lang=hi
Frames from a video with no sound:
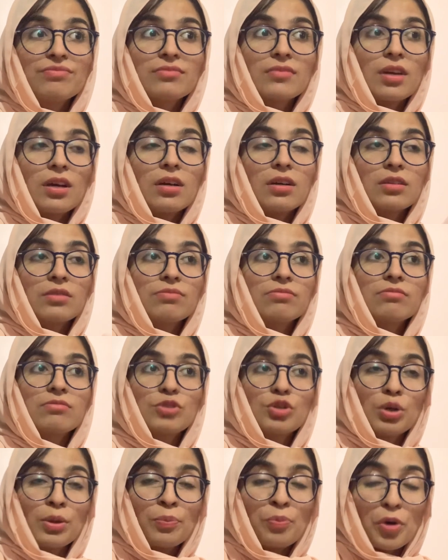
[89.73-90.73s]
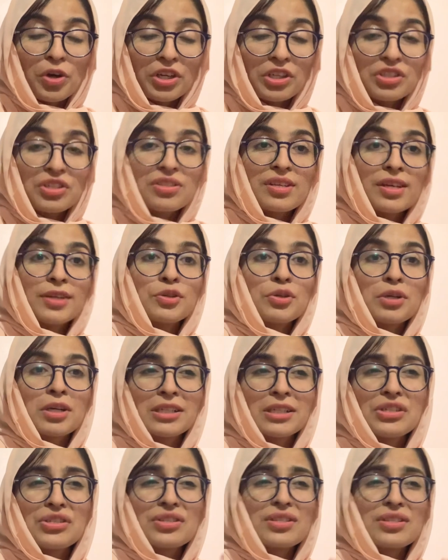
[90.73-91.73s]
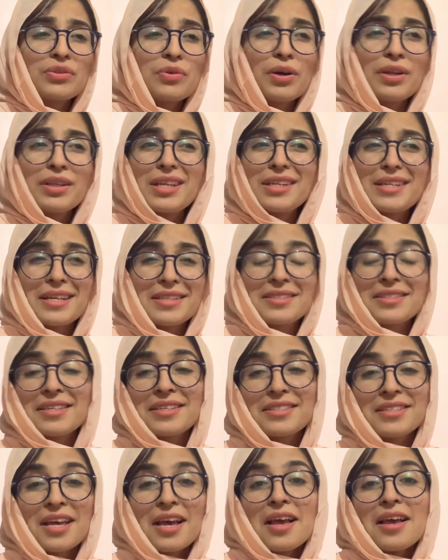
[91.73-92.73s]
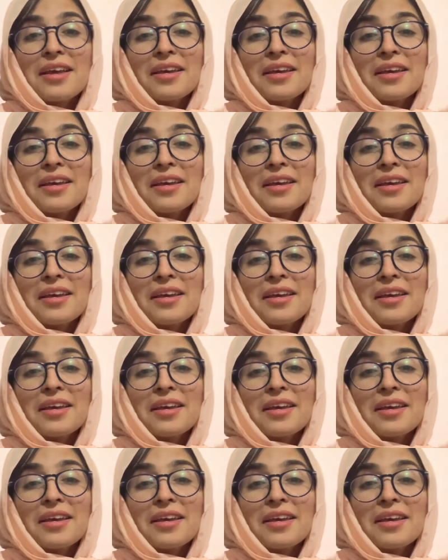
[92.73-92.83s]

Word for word: जो इम्पोर्टेंट चीज़ें हैं जो कंडीशन ऑल द टेंसेज